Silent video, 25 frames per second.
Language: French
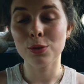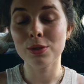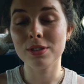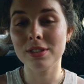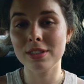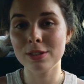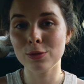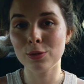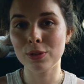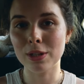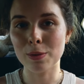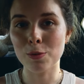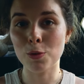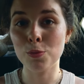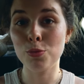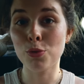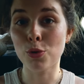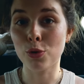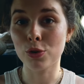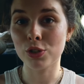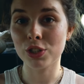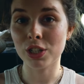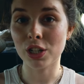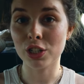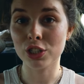aussi, notamment
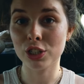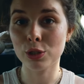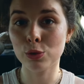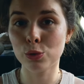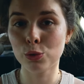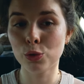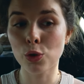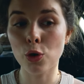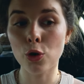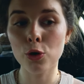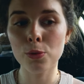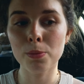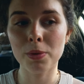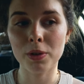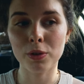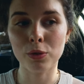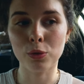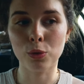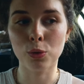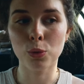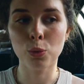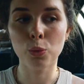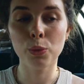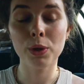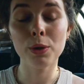pour recharger le drone, parce
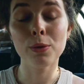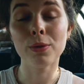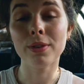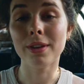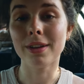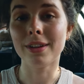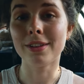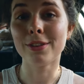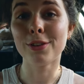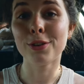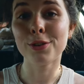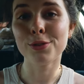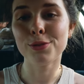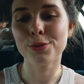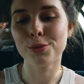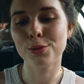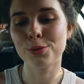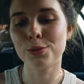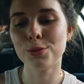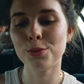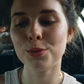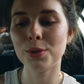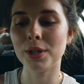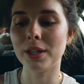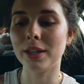que oui, on a un drone du
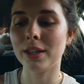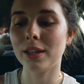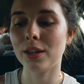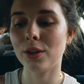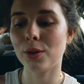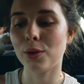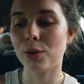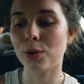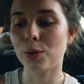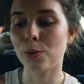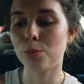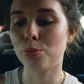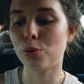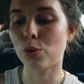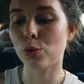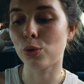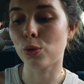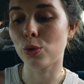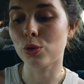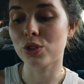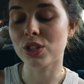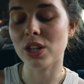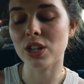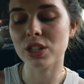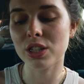coup, et pour le
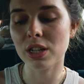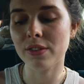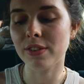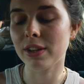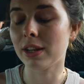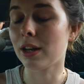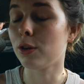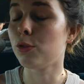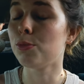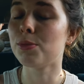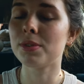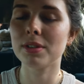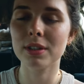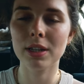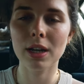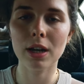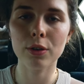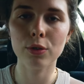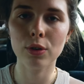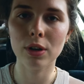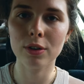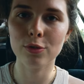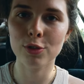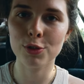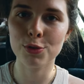recharger avec l'allume-cigare
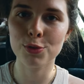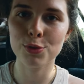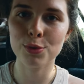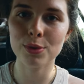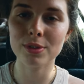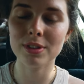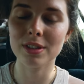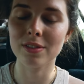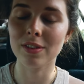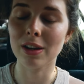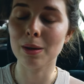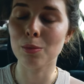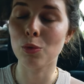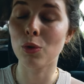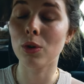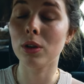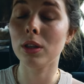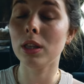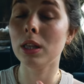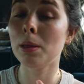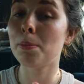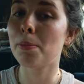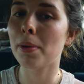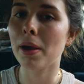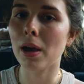de la voiture, c'est vraiment
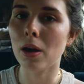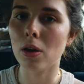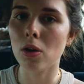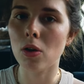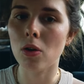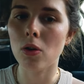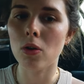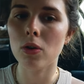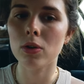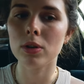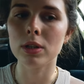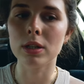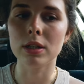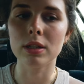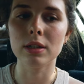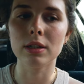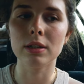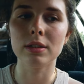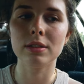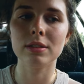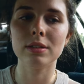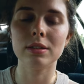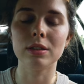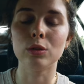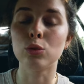hyper lent
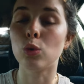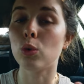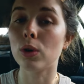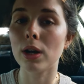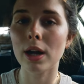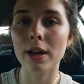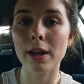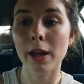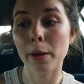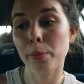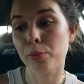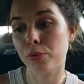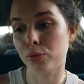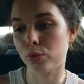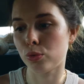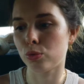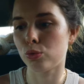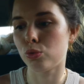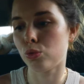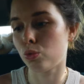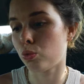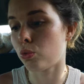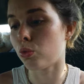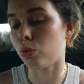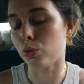et c'est trop galère, puisque
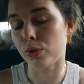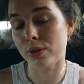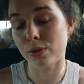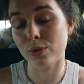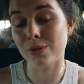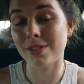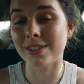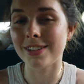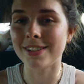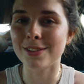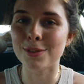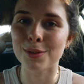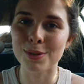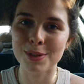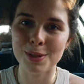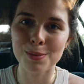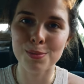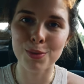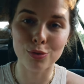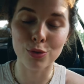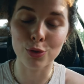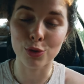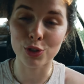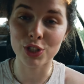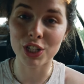du coup, on les utilise aussi
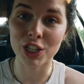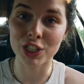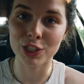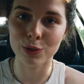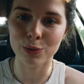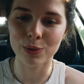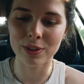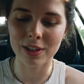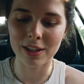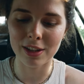pour recharger nos